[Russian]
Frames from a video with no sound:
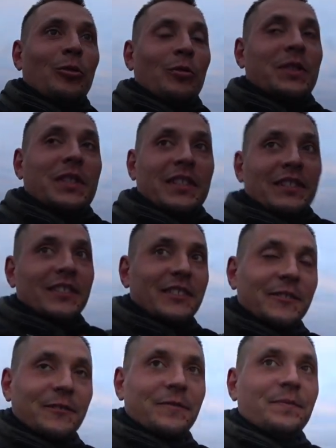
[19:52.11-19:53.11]
новости.
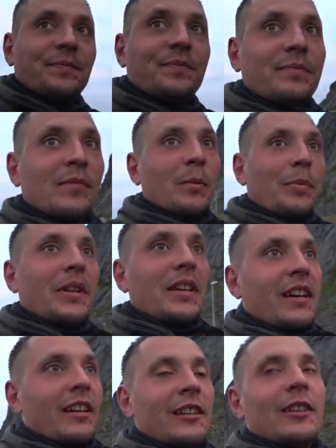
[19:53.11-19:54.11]
Мы
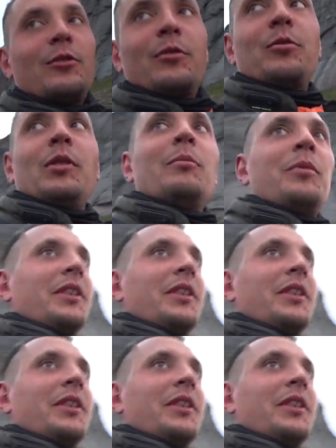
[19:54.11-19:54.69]
приехали, куда мы